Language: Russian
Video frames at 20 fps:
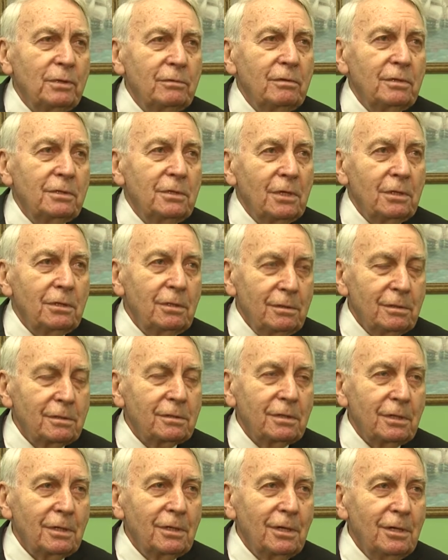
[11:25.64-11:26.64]
на подводных
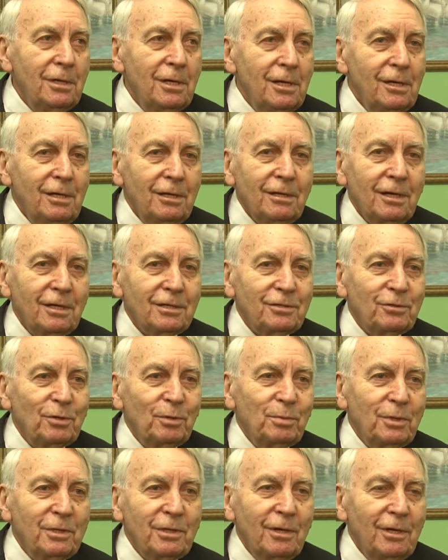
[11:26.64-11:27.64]
лодках –
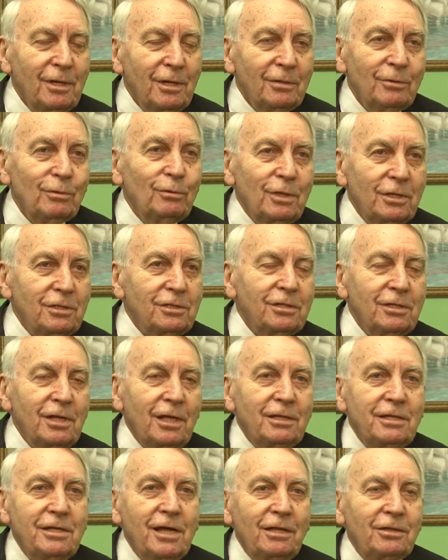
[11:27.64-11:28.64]
особенно, ну, если
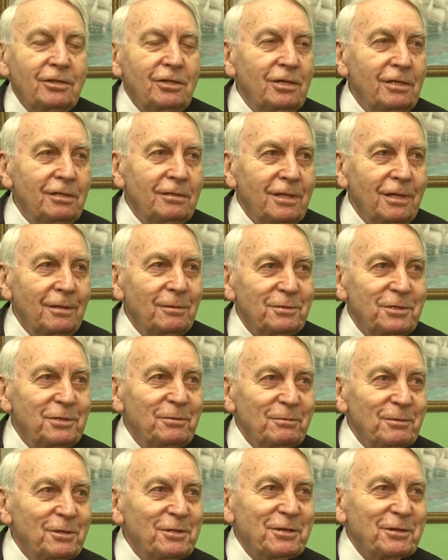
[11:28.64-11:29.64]
на дня три, там,
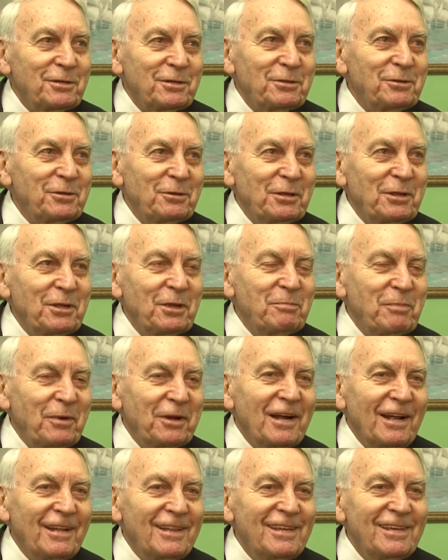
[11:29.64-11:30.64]
демонстрационный
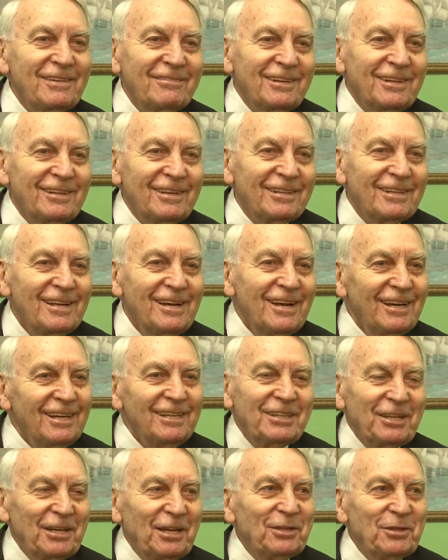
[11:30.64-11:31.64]
парадный выход,
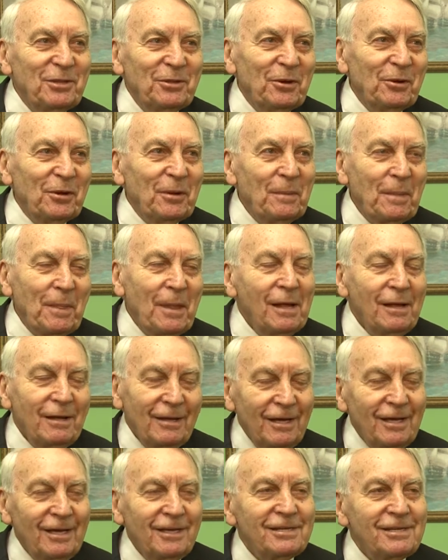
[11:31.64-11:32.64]
это одно.
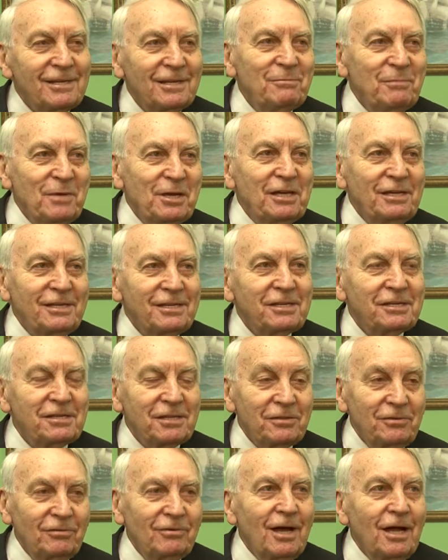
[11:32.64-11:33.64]
А если
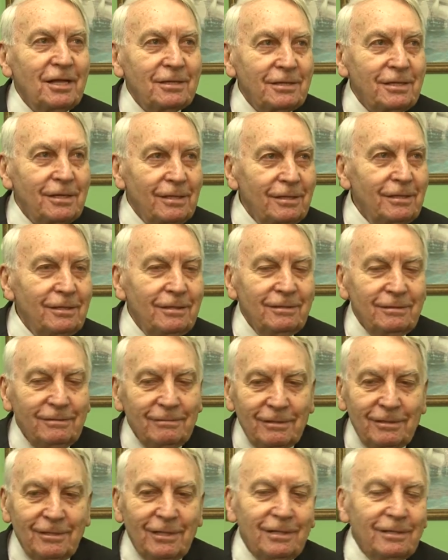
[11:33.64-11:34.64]
месяц, два,
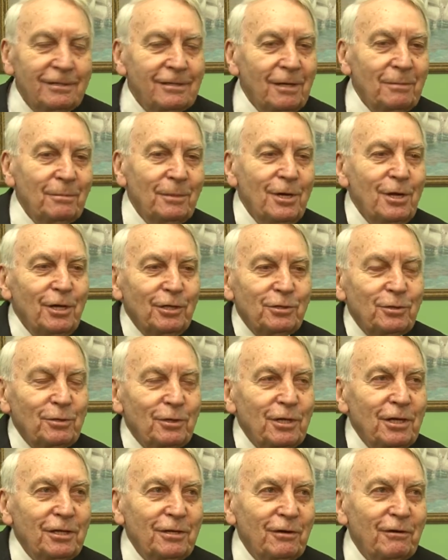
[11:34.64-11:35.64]
три, или там
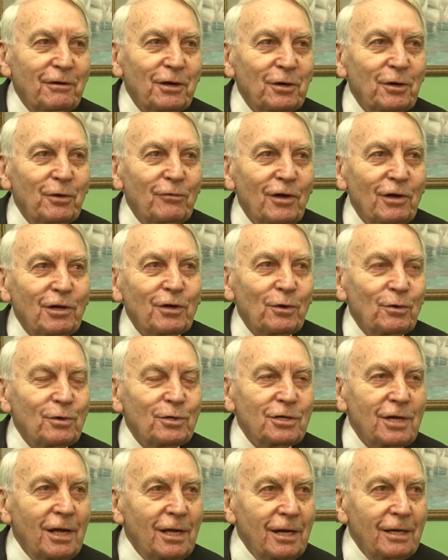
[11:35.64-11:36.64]
чуть ли не вокруг,
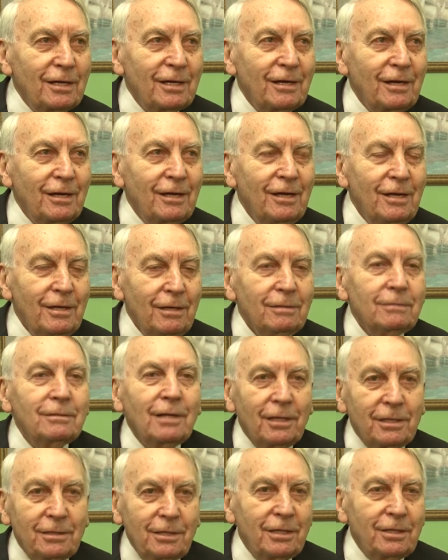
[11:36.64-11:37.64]
вокруг шарика,
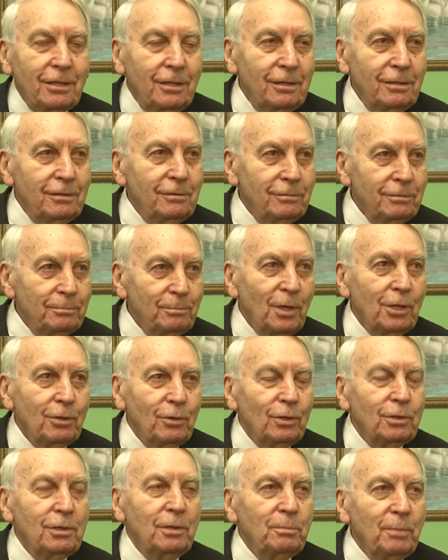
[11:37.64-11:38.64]
а такие
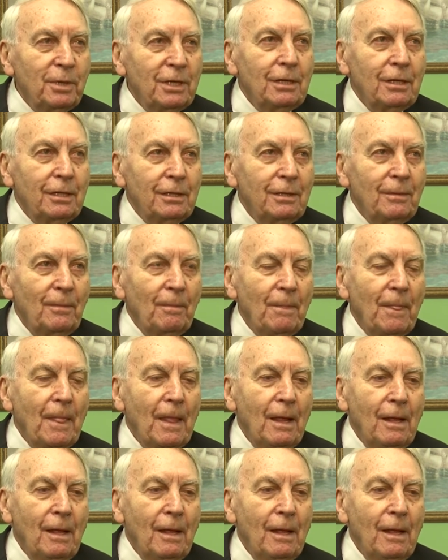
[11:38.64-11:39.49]
походы были,